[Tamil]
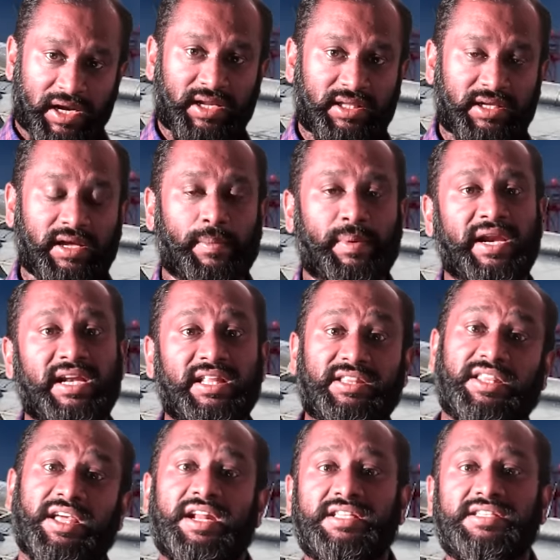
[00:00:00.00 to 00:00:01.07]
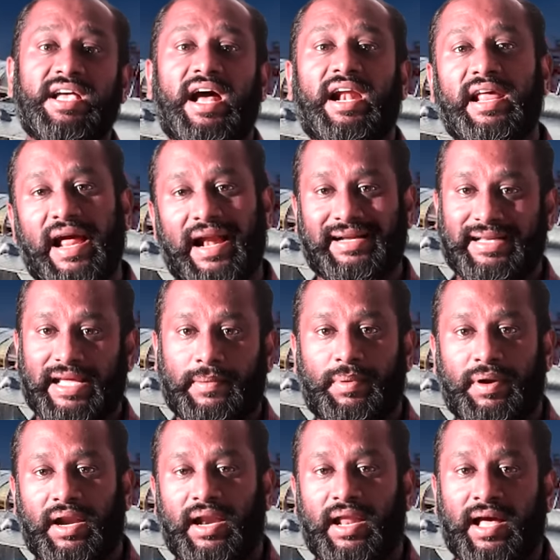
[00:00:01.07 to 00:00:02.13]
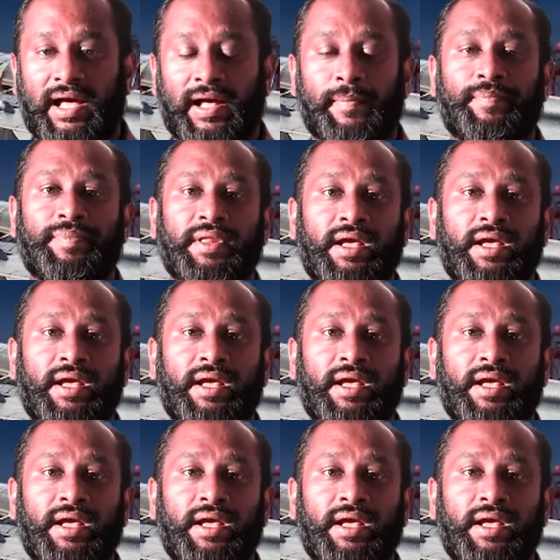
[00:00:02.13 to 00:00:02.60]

பண்ணுது அப்படின்னு தெரிஞ்சாலே அட்டாக் பண்ணலாம்